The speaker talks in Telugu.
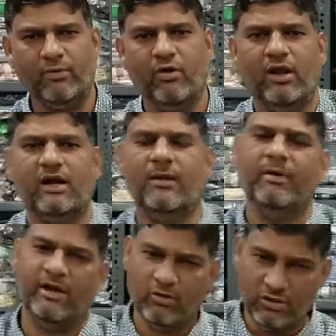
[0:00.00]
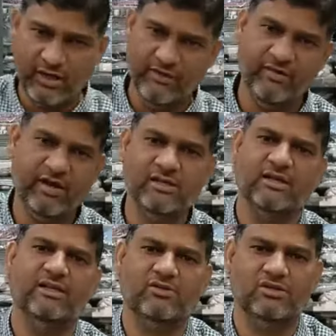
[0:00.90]
ఉండాలి ఆపుకోవాలి కాబట్టి
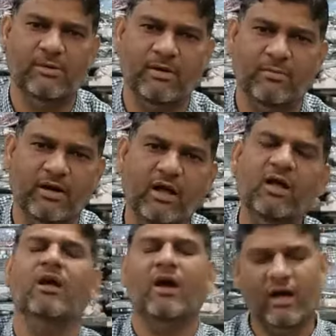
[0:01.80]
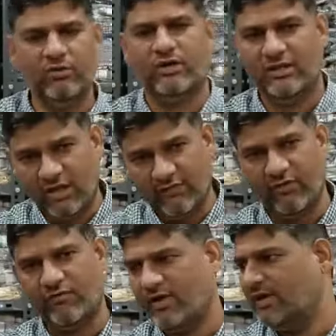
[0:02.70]
కొద్దిగా హెవీ రేంజ్గా తీసుకొచ్చామన్నమాట
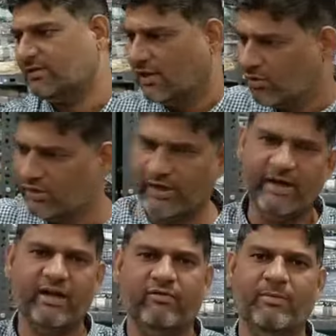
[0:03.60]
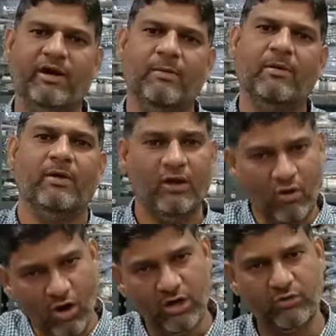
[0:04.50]
అందుకే త్రీ ఫోర్ ఫైవ్ ఎక్సెల్లో కొద్దిగా రేట్ ఎక్కువ
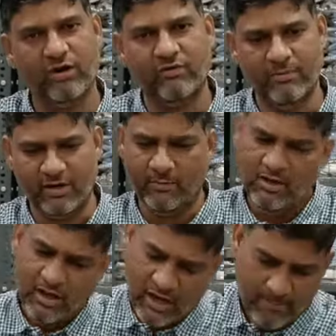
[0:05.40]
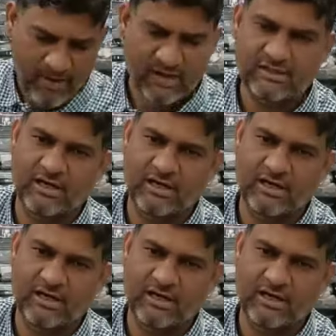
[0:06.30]
పెట్టామన్నమాట క్వాలిటీ కూడా ఎక్కువ పెట్టాం